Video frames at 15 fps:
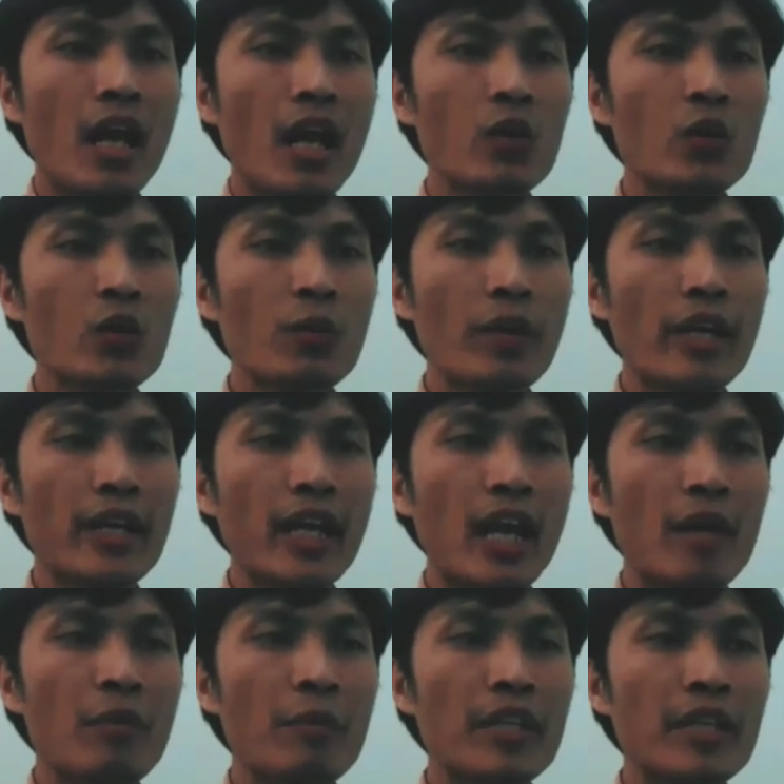Lalu
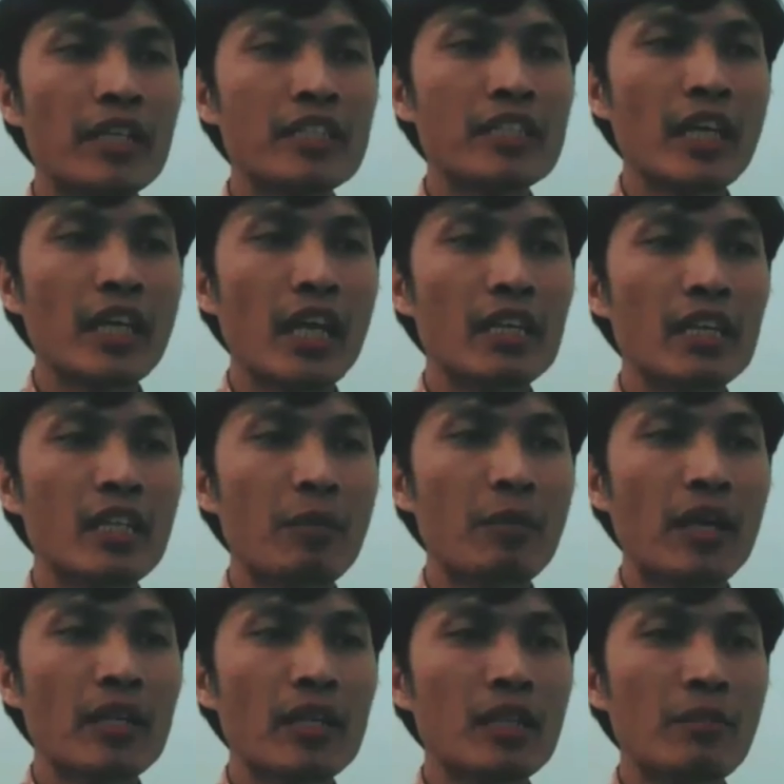mereka memberi isyarat
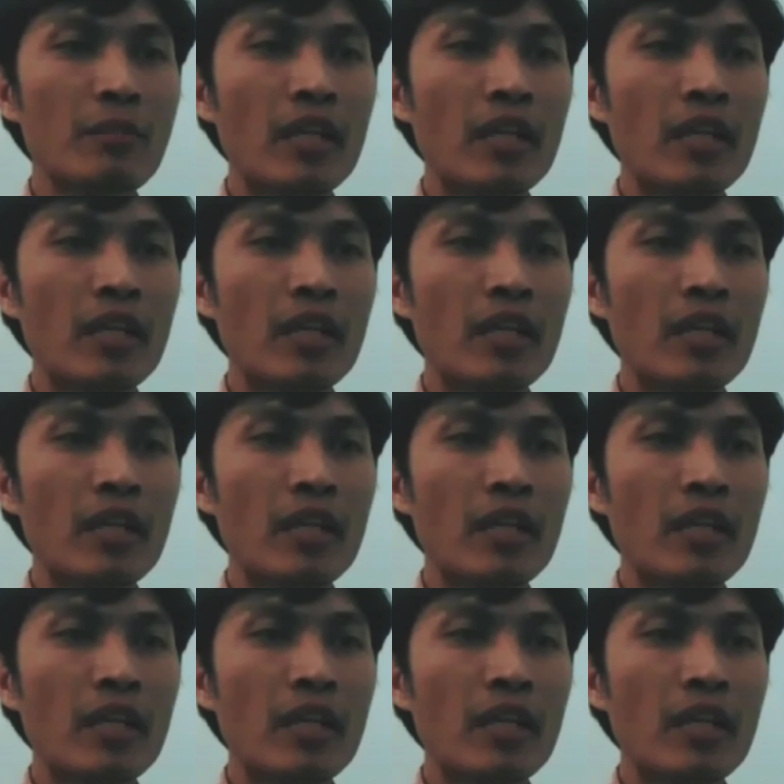kepada